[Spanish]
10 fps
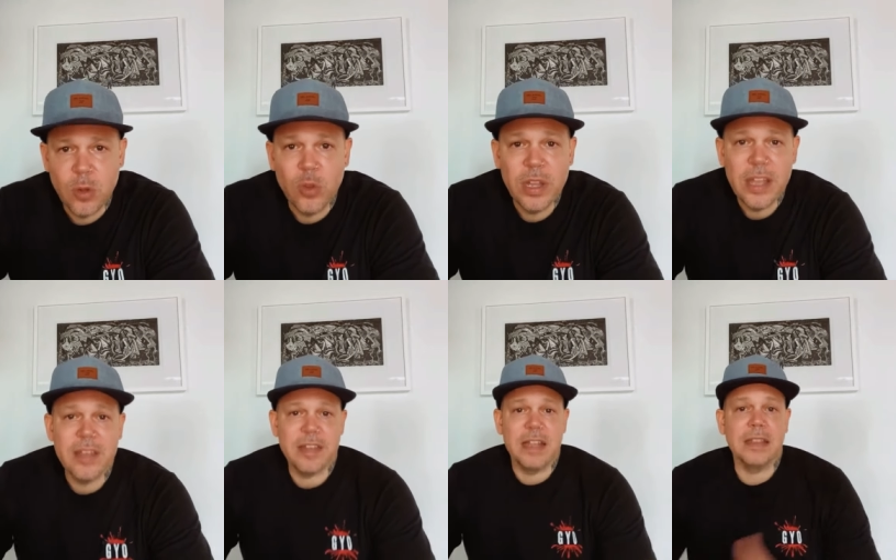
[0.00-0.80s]
en
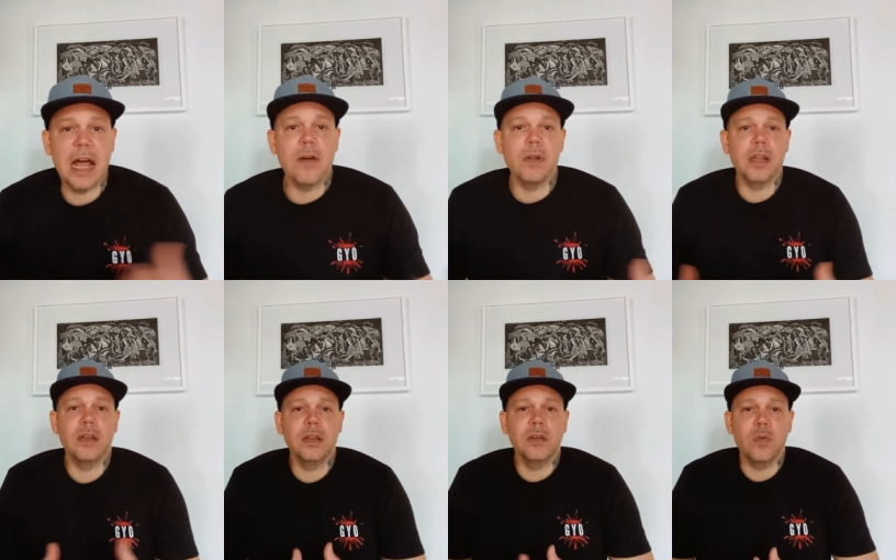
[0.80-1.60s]
donde se
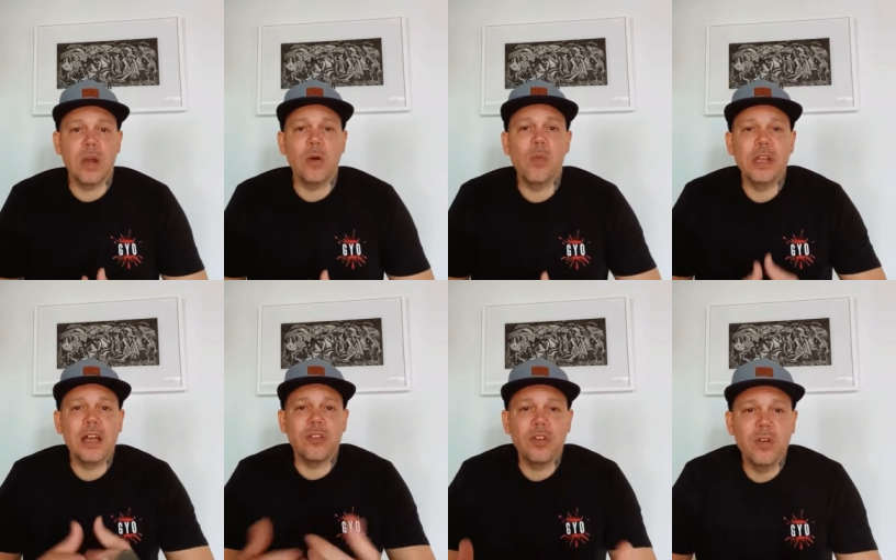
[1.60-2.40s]
estable una
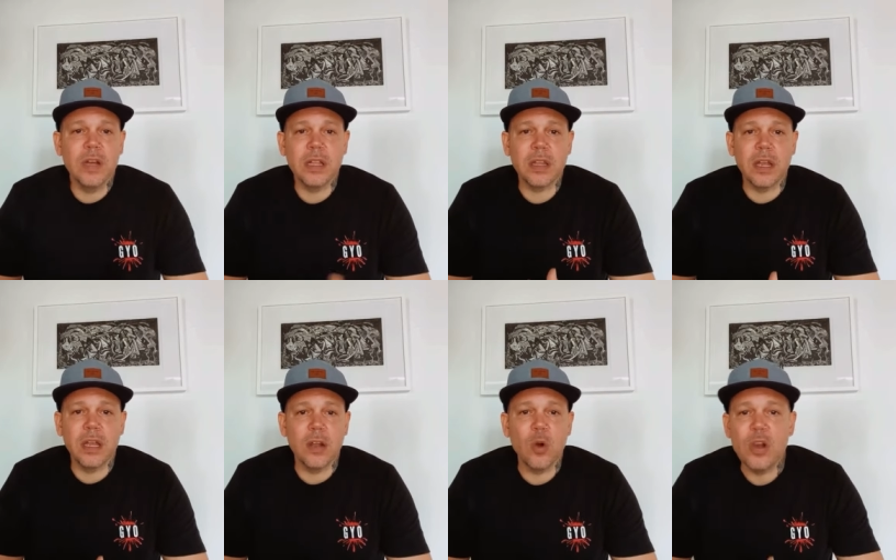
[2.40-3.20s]
comunicación
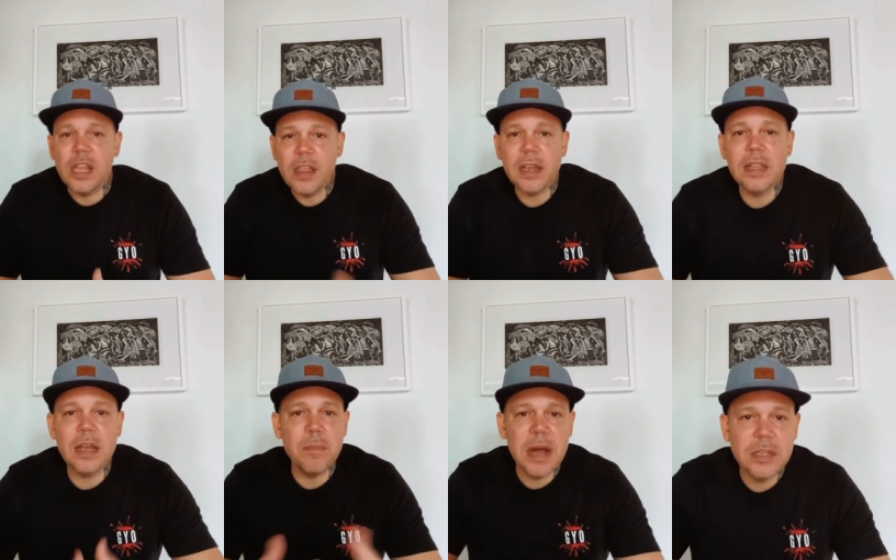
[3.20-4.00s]
entre los
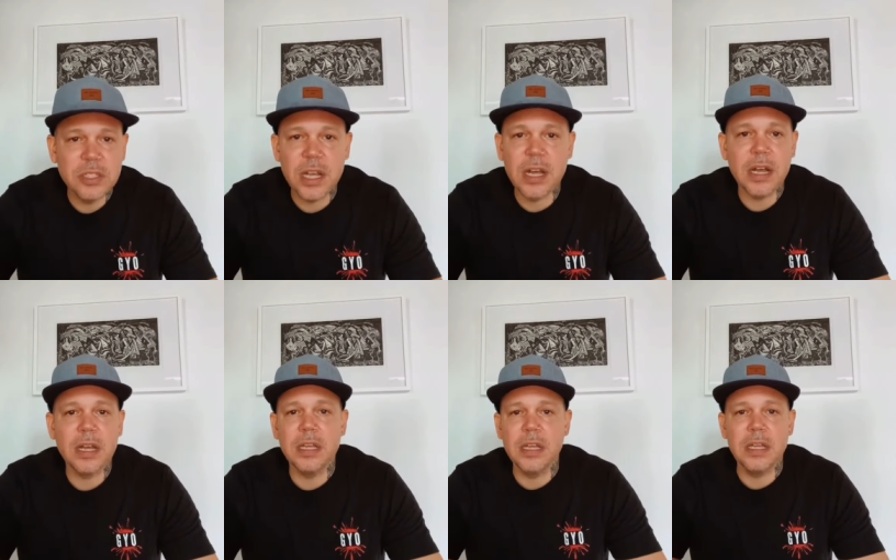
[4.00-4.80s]
líderes de las
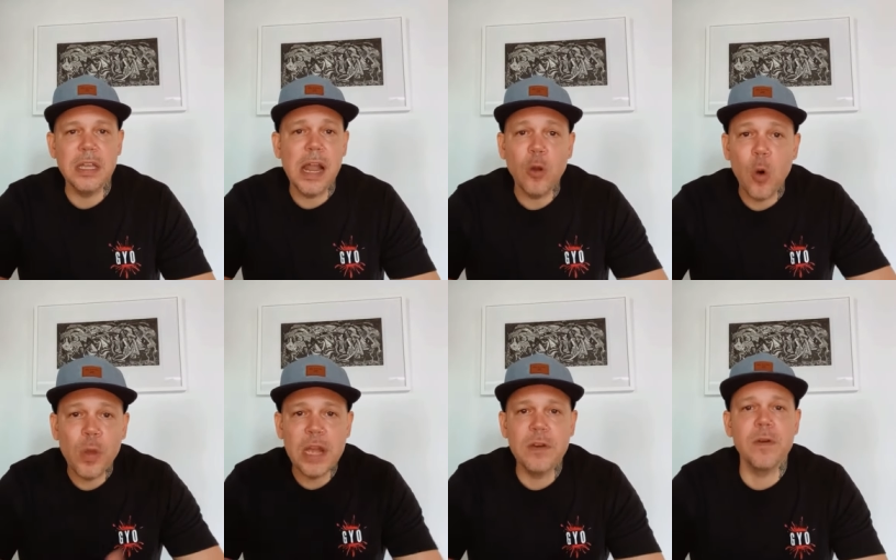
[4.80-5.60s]
marchas y el
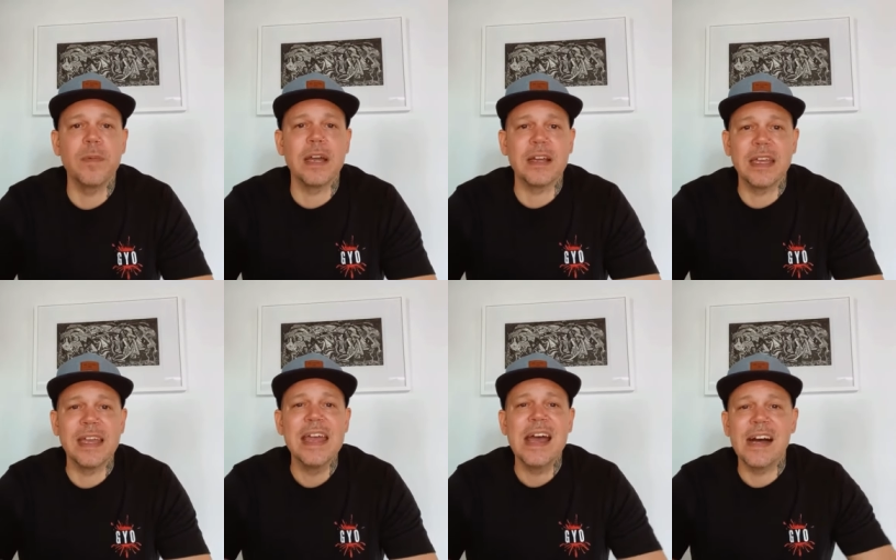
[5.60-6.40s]
gobierno para
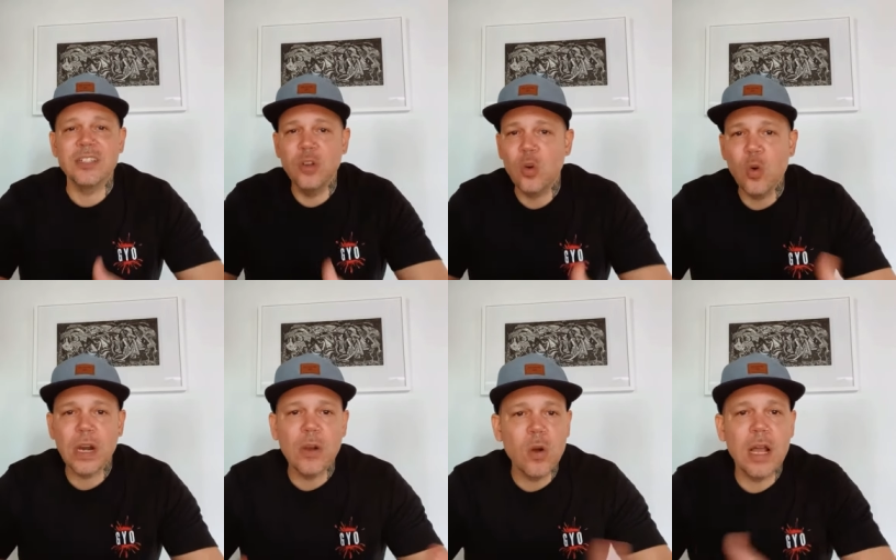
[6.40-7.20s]
que así
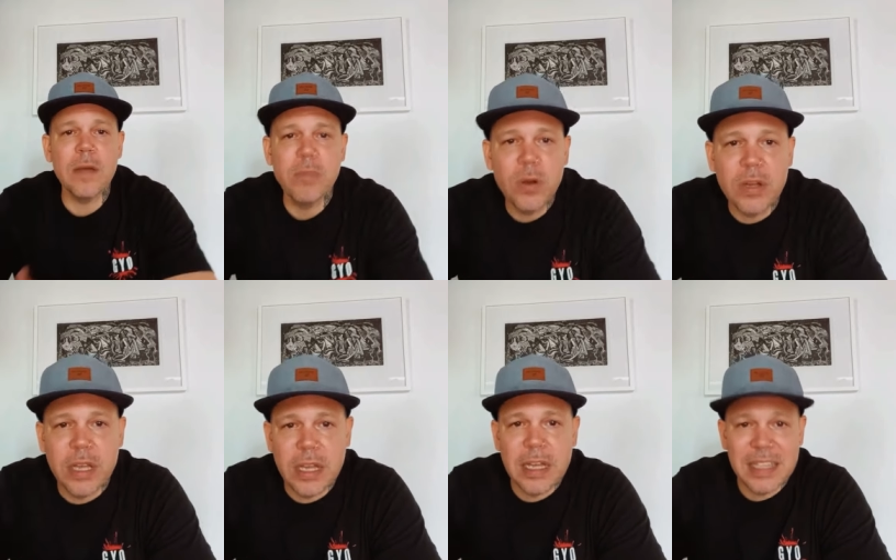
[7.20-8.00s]
ocurran los cambios
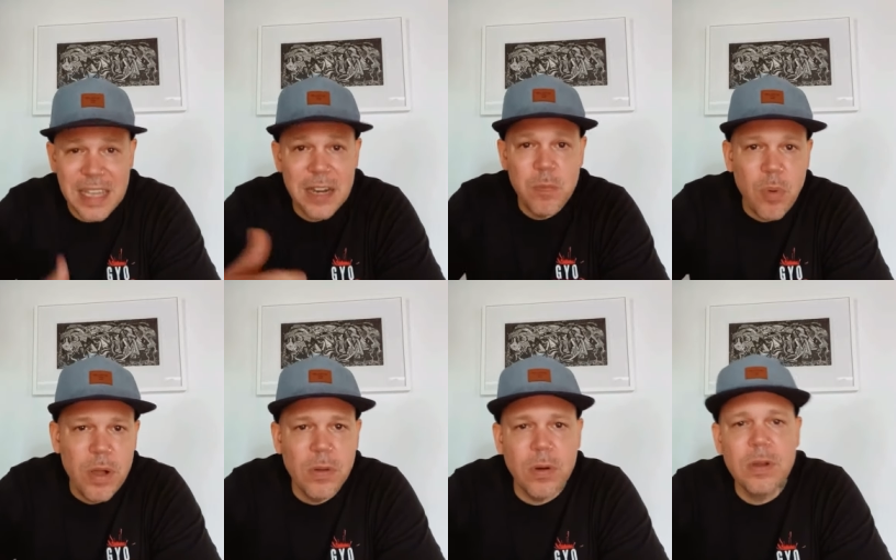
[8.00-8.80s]
que quiere el
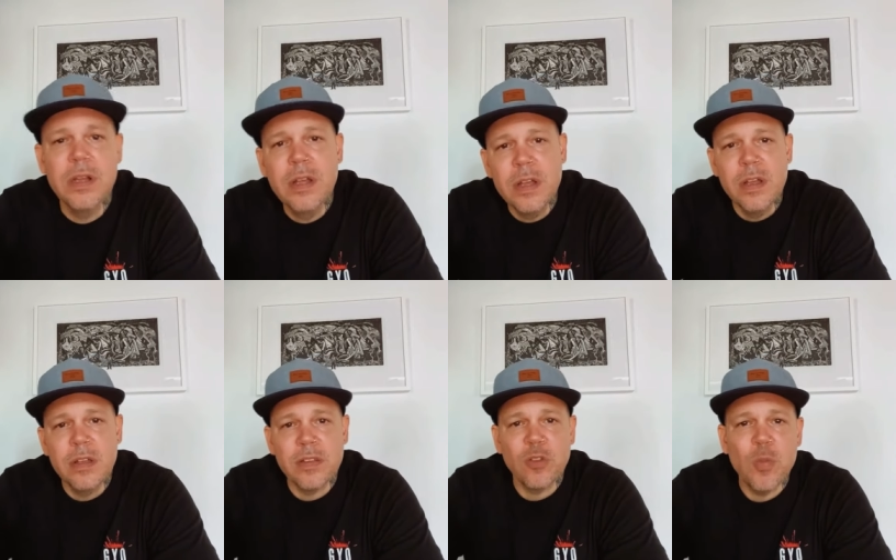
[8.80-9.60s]
pueblo
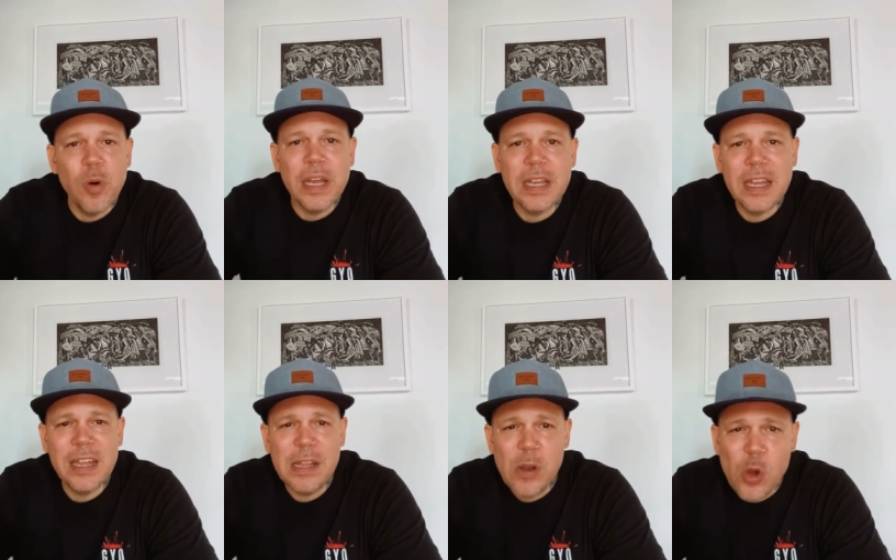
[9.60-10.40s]
se supone
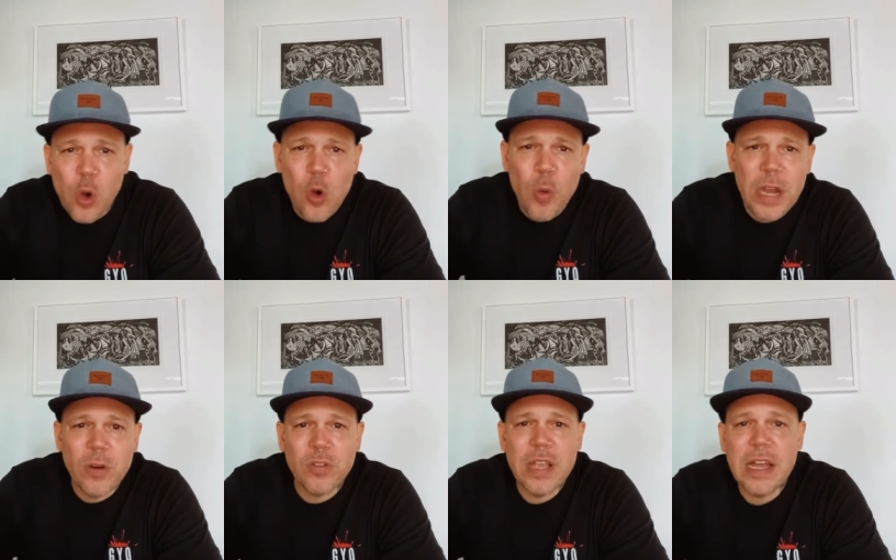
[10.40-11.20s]
que los
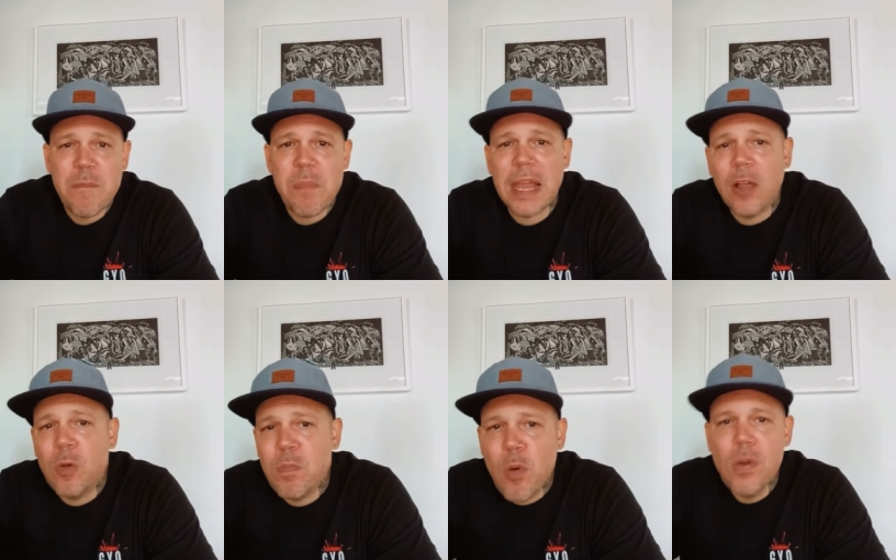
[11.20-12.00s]
gobiernos sean
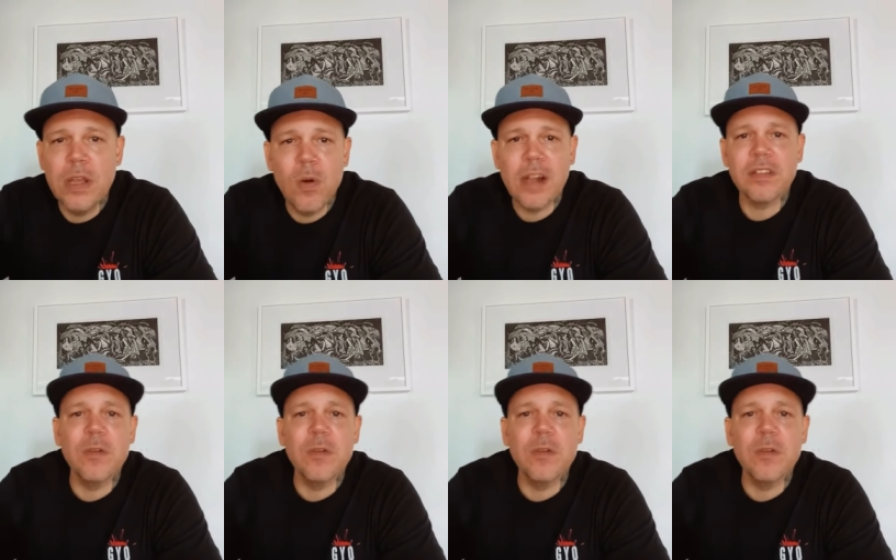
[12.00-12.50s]
empleados públicos